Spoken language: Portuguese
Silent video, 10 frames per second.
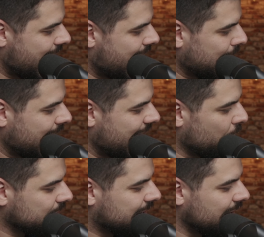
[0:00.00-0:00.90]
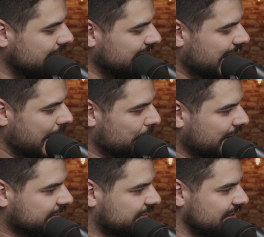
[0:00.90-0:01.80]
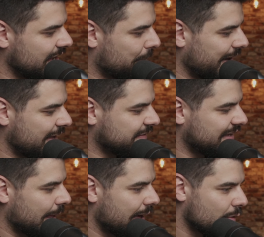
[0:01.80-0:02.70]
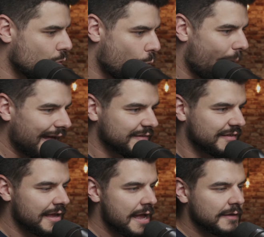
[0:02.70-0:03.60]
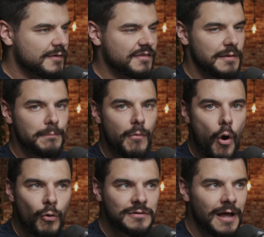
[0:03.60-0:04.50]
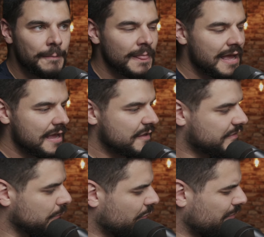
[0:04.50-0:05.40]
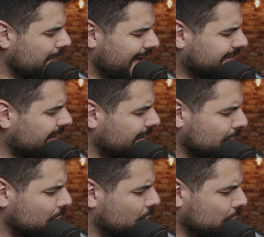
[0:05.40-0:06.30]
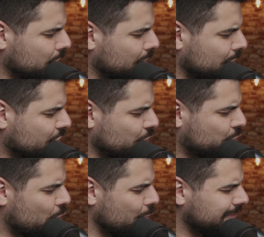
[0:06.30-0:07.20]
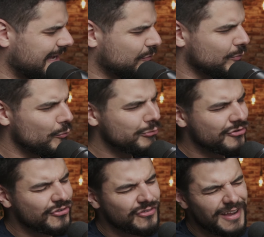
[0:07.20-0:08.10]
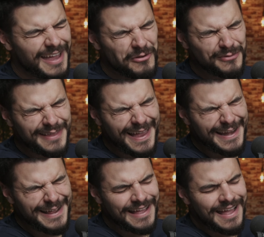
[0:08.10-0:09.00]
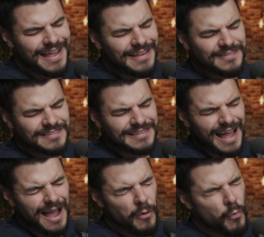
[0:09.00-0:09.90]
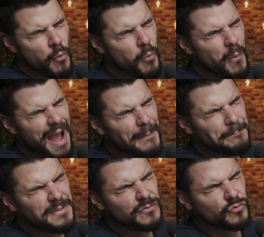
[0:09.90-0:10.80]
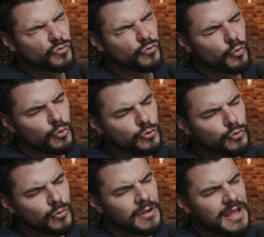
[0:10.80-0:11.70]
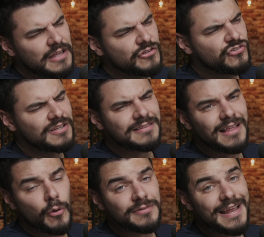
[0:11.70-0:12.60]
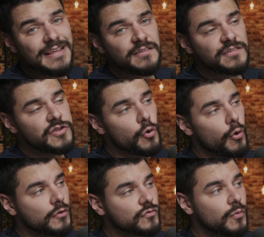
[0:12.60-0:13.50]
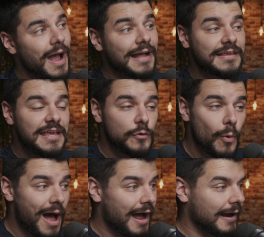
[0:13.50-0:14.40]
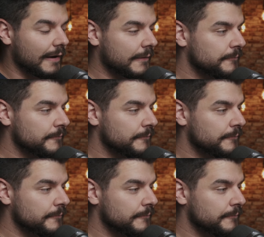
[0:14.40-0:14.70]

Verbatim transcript: Ela é orgânica, ela é macia. Parece que ela quase se molda e se movimenta junto com o dedo. O cheiro dele está um absurdo de tão delicioso aqui no ar.